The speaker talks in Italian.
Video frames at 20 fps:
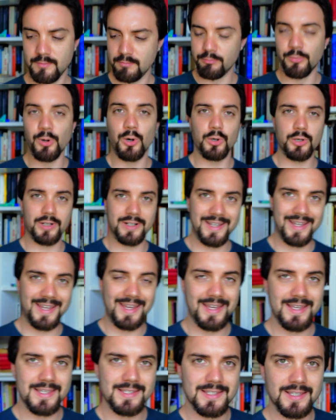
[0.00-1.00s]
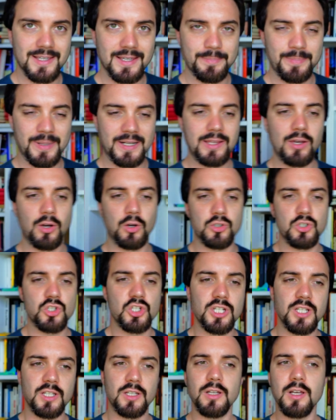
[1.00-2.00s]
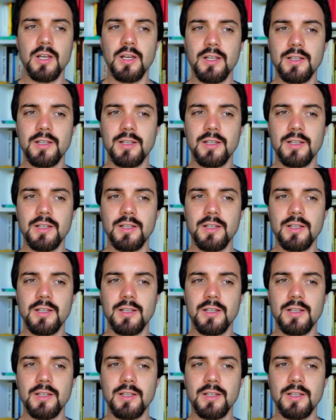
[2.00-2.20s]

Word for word: borghese perché oggi